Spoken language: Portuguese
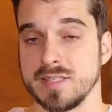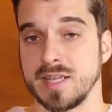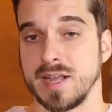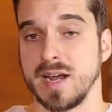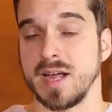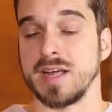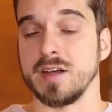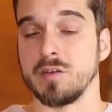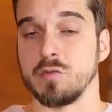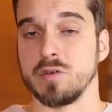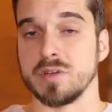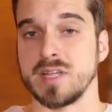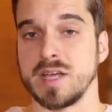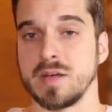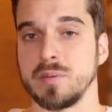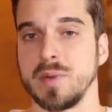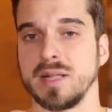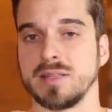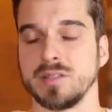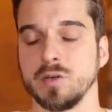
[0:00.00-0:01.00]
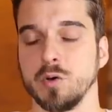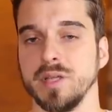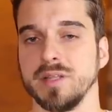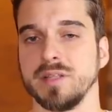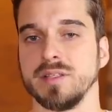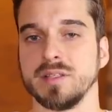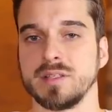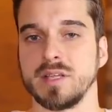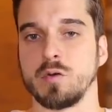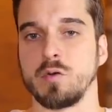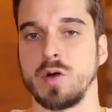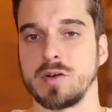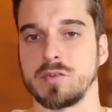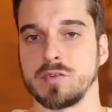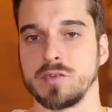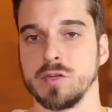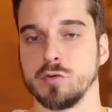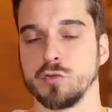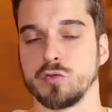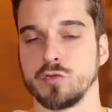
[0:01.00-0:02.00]
Será que ele consegue bater 80 84
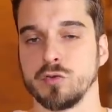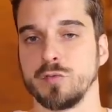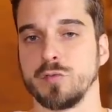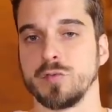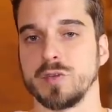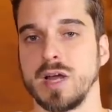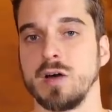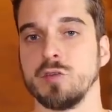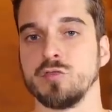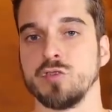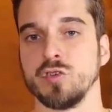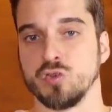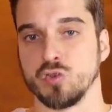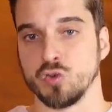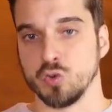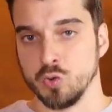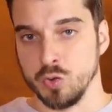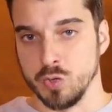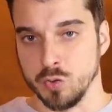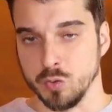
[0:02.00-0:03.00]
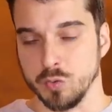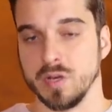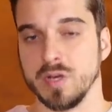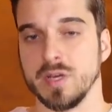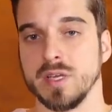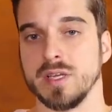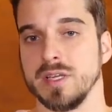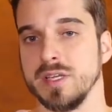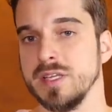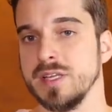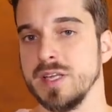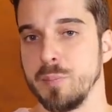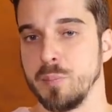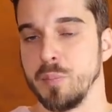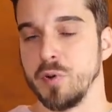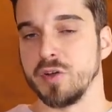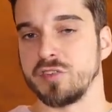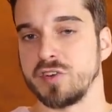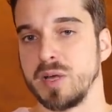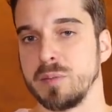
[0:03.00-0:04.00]
quilos no final de julho e
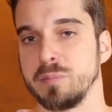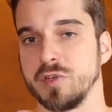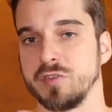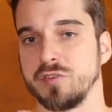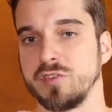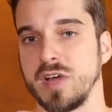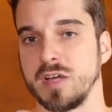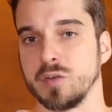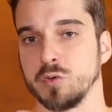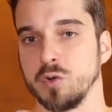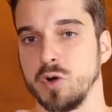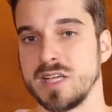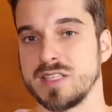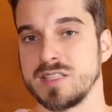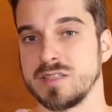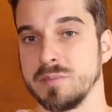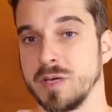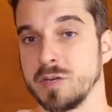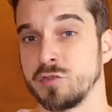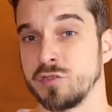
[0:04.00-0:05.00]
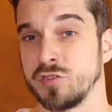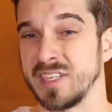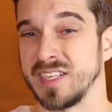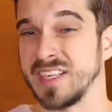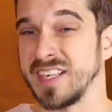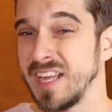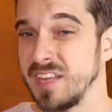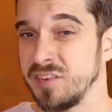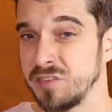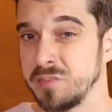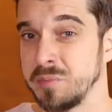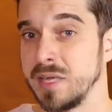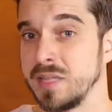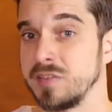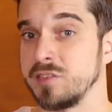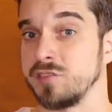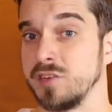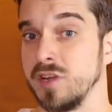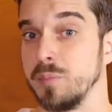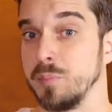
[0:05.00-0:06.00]
depois repetir a dose menos de três
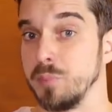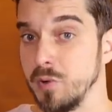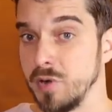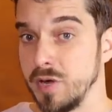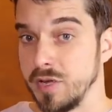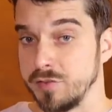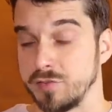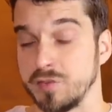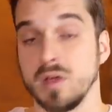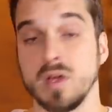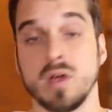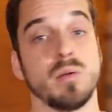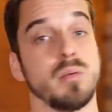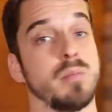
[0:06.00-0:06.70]
meses depois,